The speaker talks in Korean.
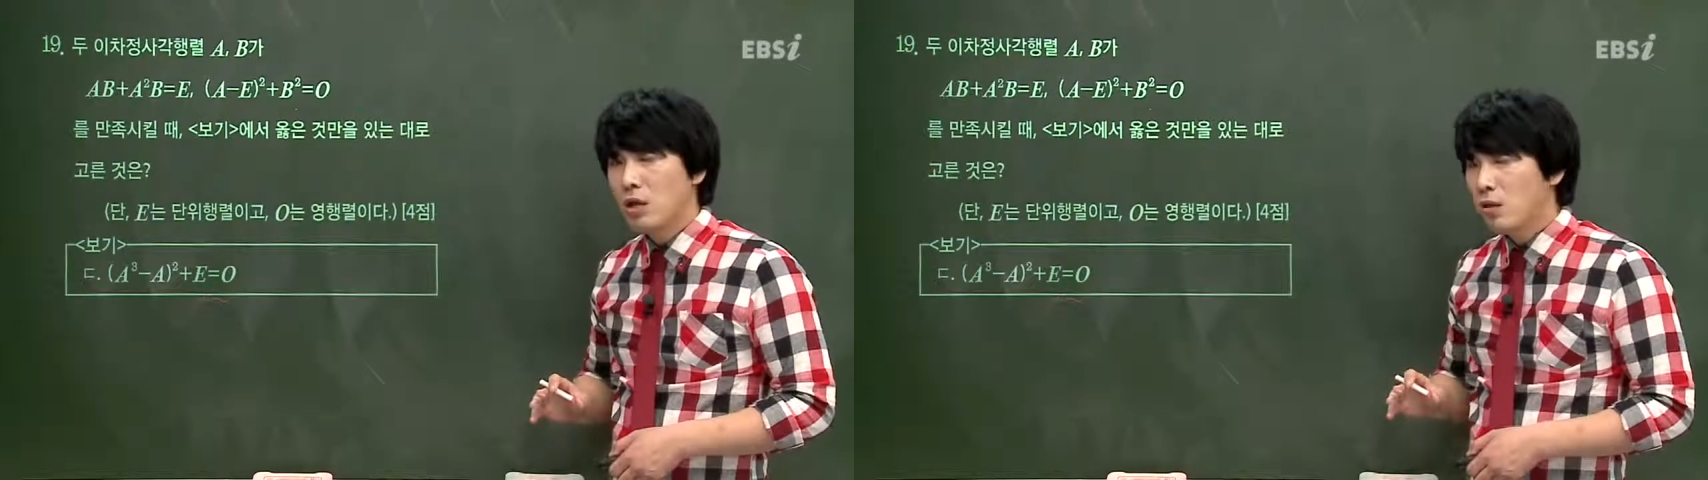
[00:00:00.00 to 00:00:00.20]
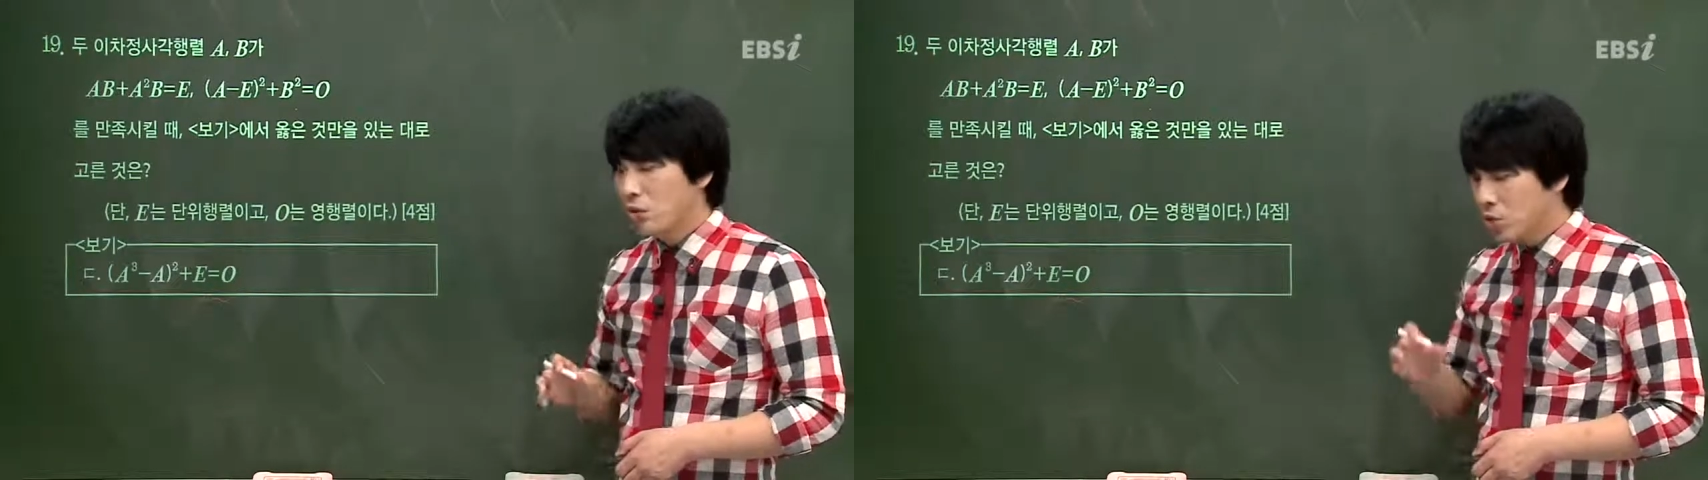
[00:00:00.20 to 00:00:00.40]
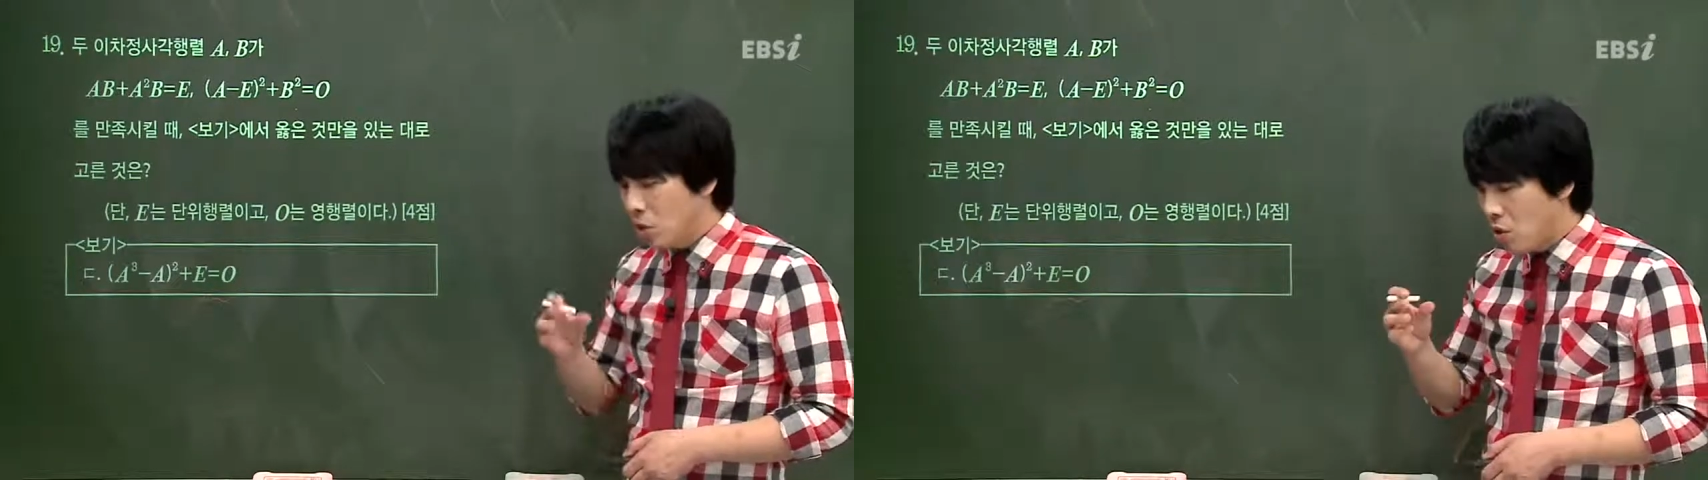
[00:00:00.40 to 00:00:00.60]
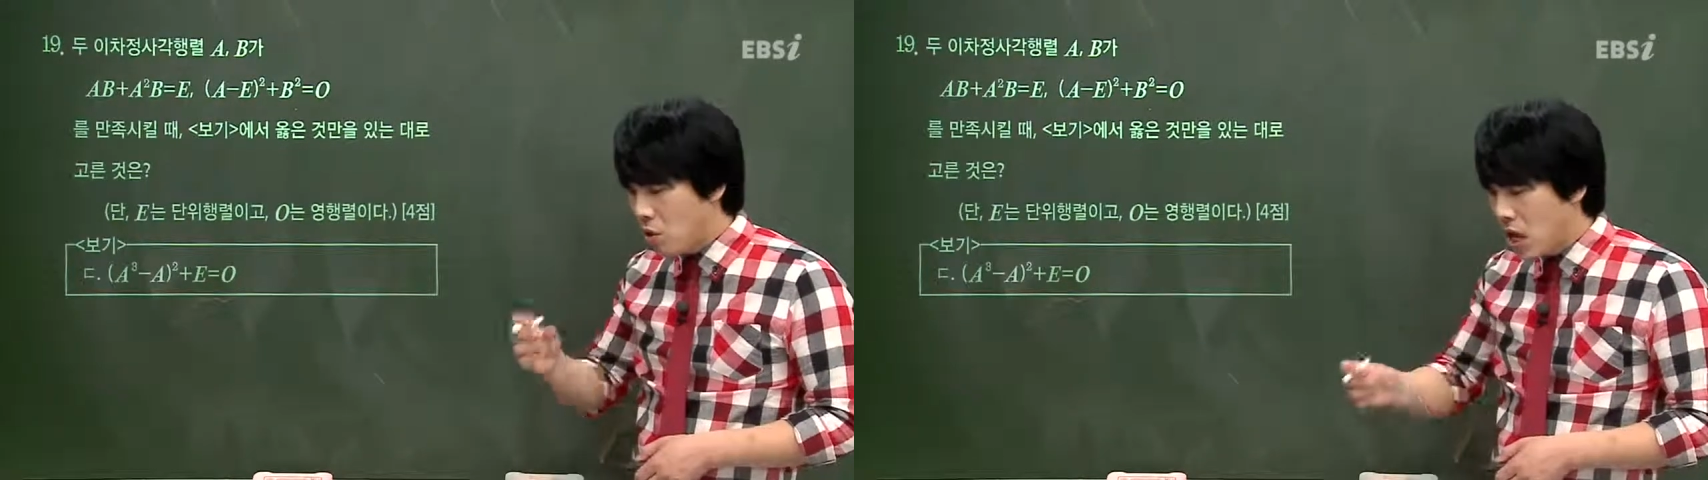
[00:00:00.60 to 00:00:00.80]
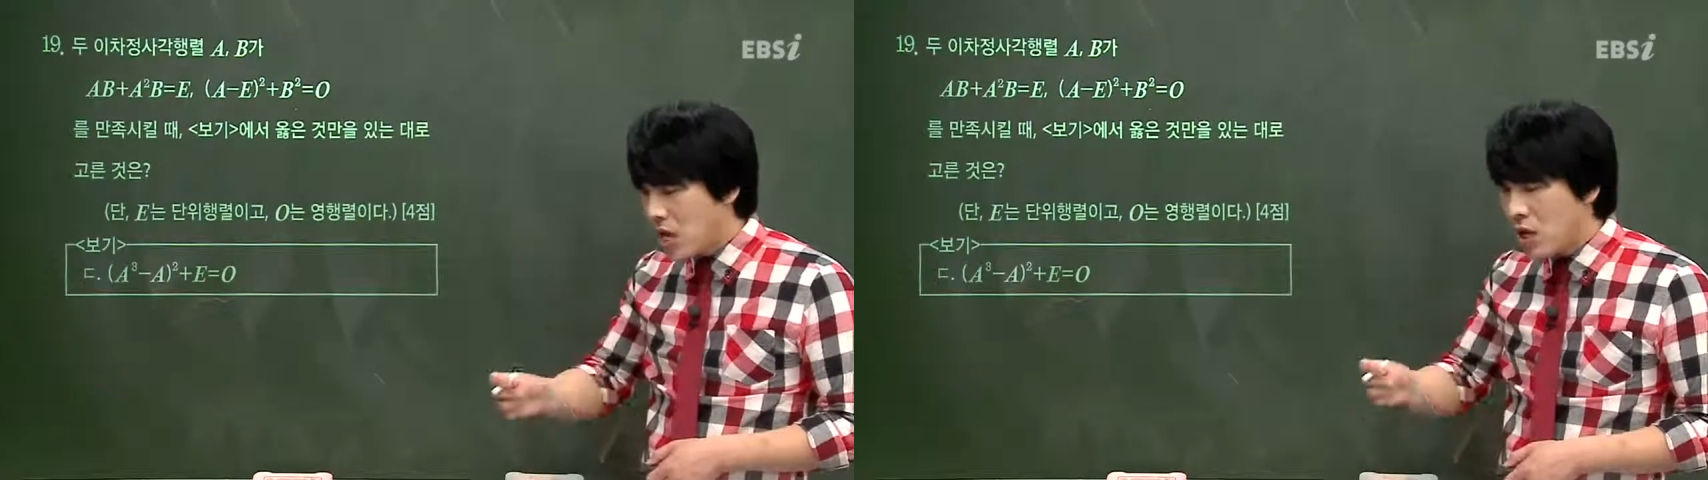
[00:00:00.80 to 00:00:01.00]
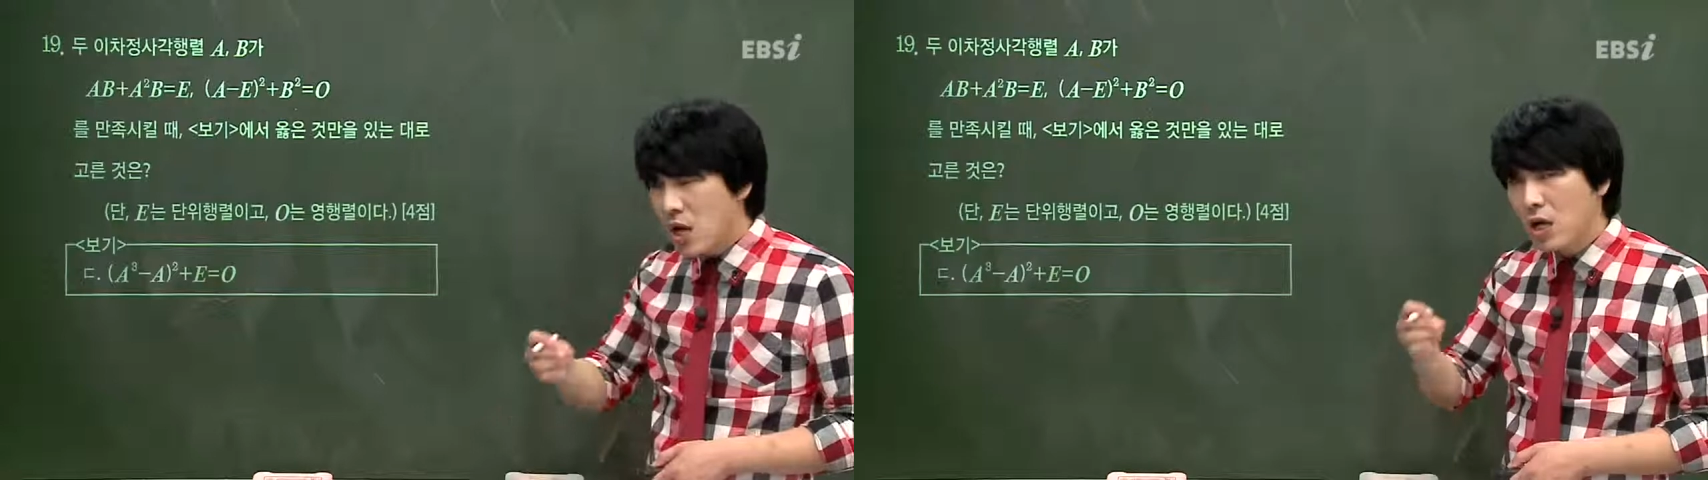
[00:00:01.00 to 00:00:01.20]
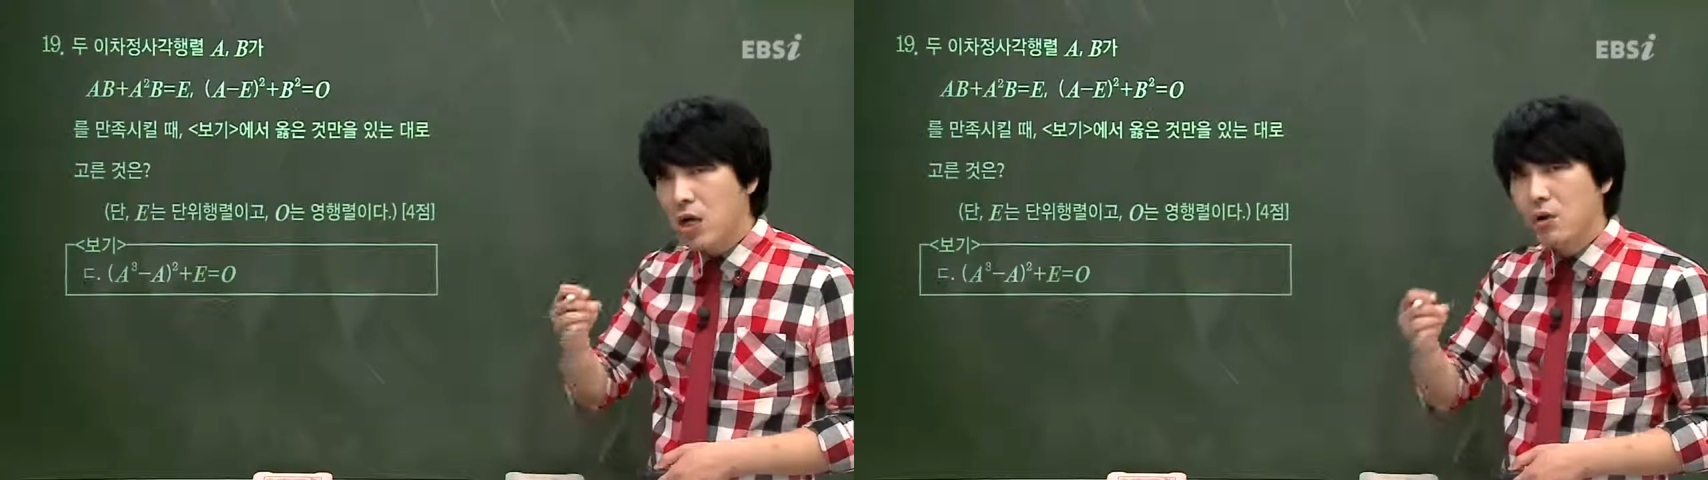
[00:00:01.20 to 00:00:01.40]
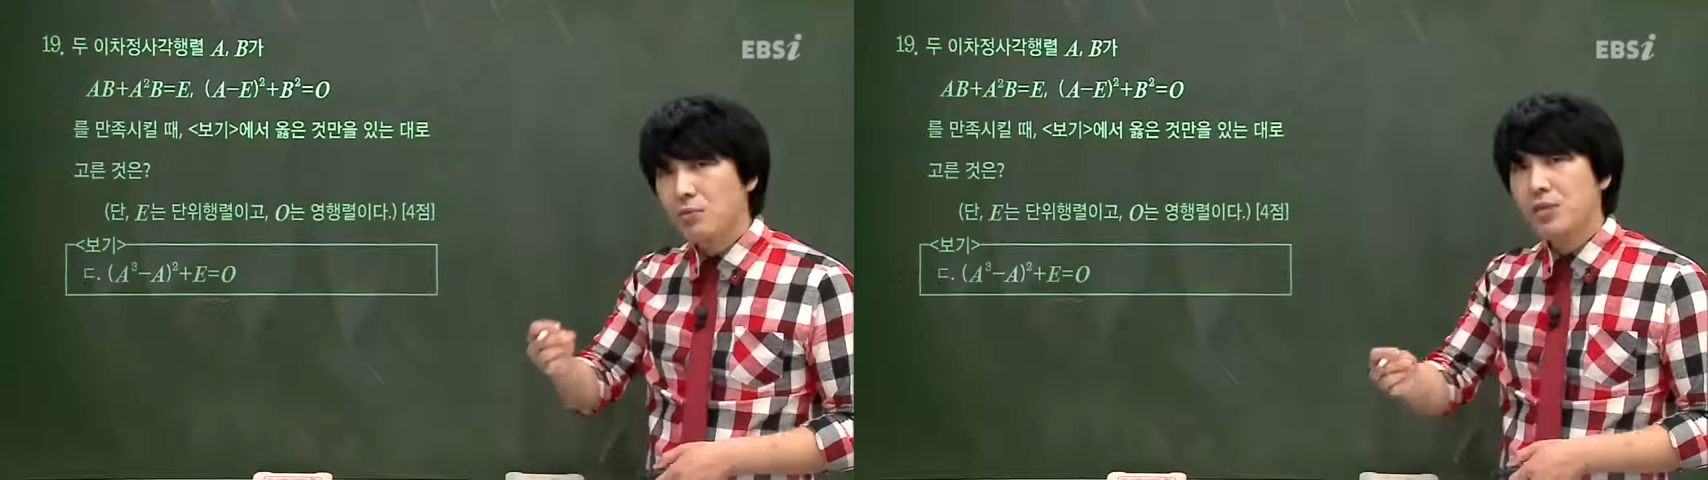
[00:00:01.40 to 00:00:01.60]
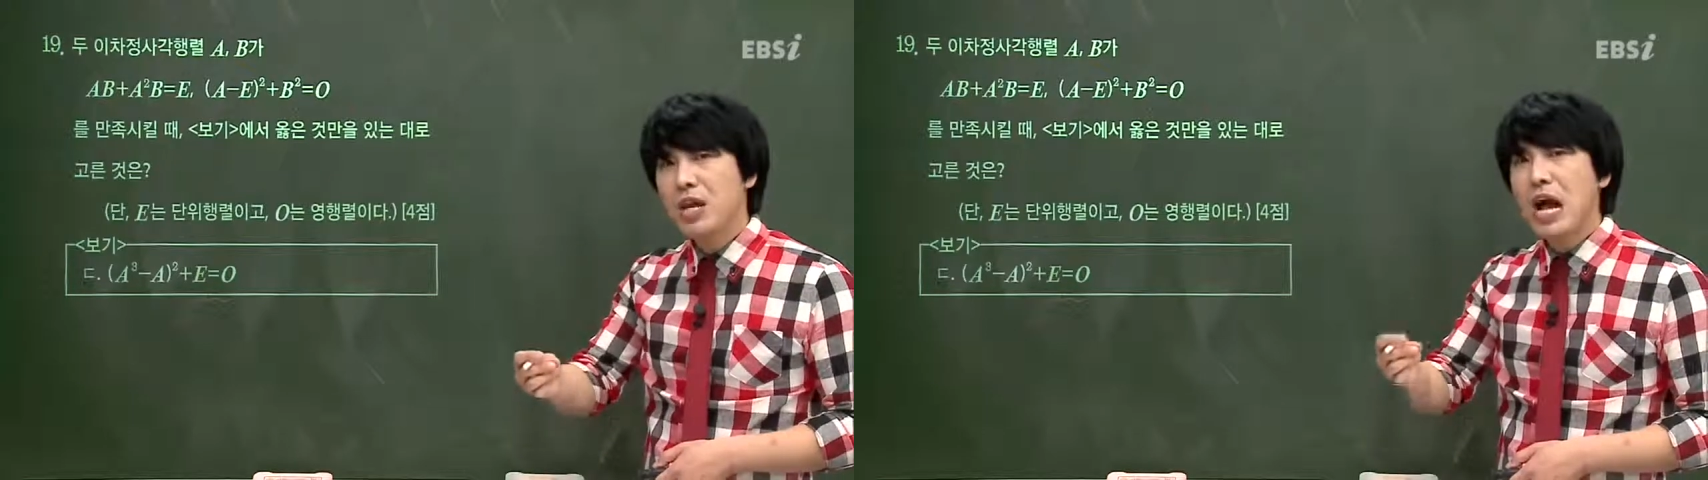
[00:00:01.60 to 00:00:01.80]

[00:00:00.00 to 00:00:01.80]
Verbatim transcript: 어, 정확하게 여러분들이